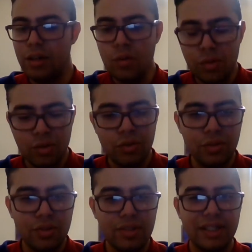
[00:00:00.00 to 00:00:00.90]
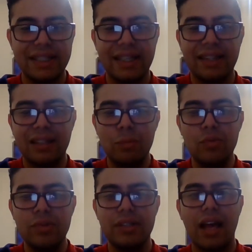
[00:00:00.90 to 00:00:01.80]
nosotros
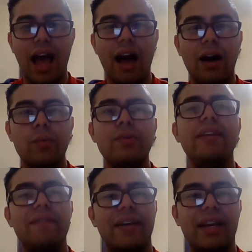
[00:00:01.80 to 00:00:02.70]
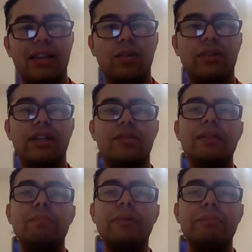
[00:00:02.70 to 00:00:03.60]
saltamos a un nivel donde no
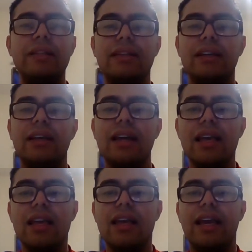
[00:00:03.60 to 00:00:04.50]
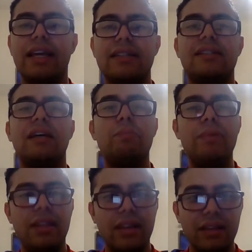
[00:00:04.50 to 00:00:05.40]
simplemente es estar
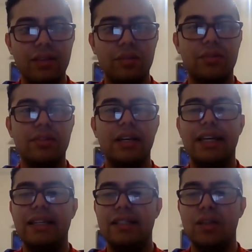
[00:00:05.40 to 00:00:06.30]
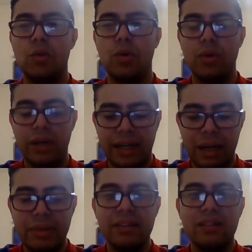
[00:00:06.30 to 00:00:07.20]
pidiendo, si no
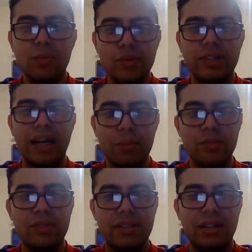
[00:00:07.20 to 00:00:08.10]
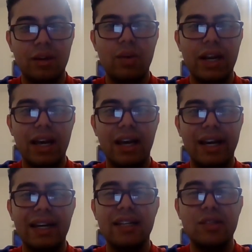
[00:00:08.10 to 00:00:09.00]
realmente buscamos tener
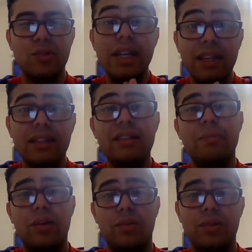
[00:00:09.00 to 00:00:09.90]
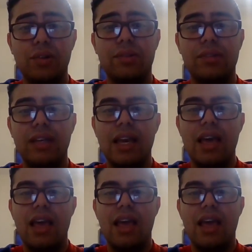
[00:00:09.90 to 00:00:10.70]
una relación íntima con Dios,